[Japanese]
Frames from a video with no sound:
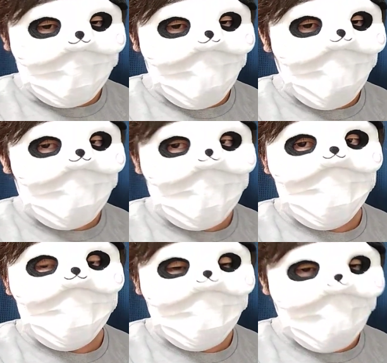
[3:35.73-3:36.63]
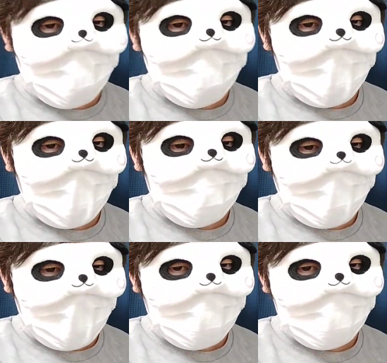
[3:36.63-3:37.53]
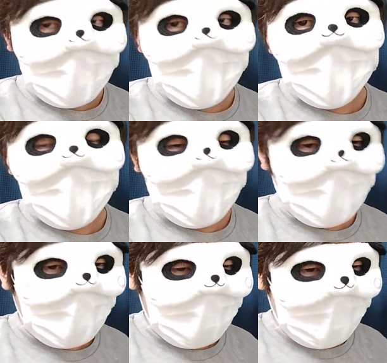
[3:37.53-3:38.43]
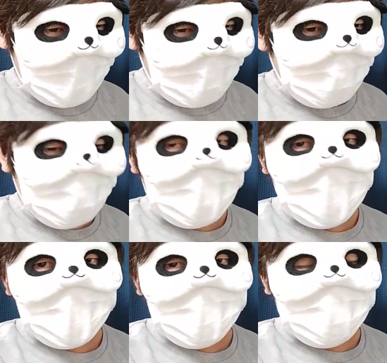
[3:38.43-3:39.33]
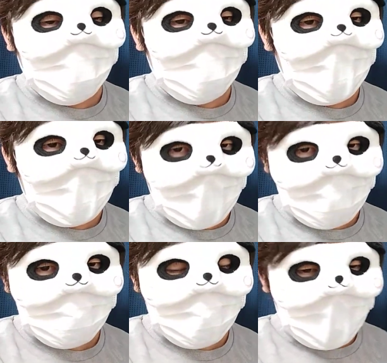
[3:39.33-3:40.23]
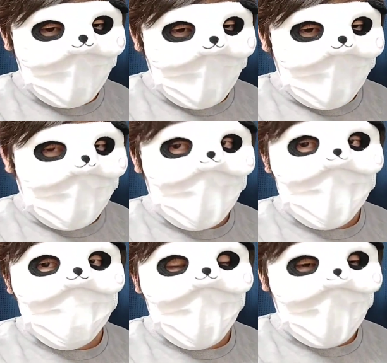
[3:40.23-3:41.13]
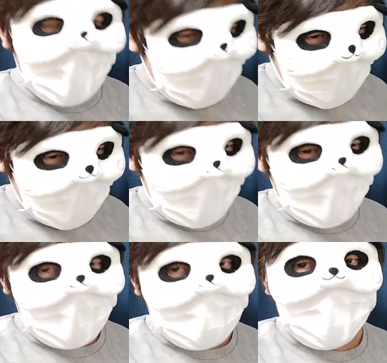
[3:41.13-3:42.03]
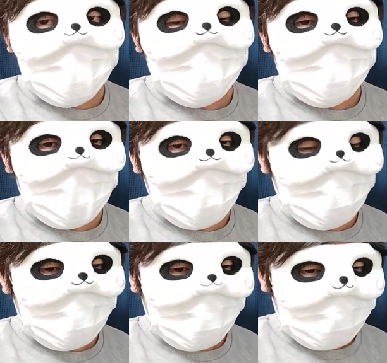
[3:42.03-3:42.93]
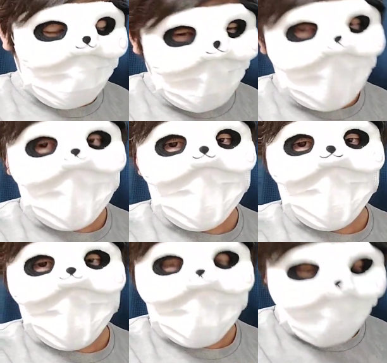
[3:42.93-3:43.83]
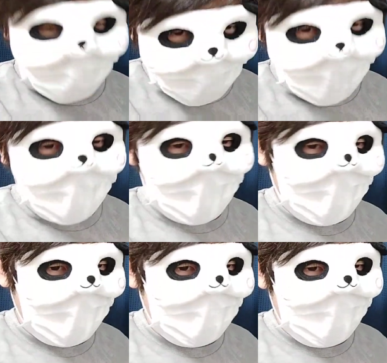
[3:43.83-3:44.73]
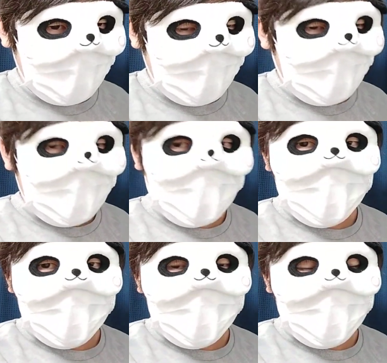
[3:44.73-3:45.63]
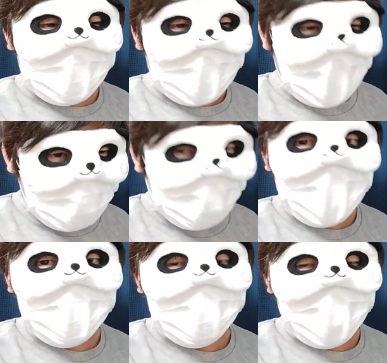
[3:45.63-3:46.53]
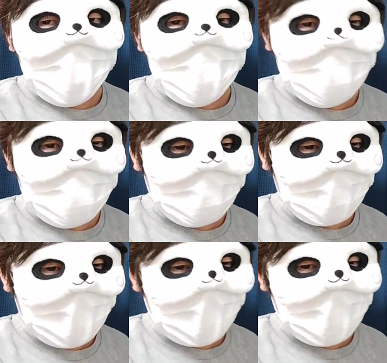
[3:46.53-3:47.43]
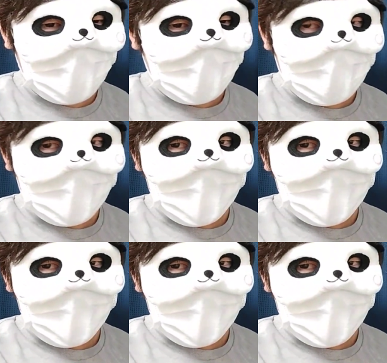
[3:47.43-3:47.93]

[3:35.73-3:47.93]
工事中のところとかのね、何かがね飛んでき飛んだりね、えー、まあ川が氾濫したりするけど、都会ってねそんなにねなんもないんですよ。だから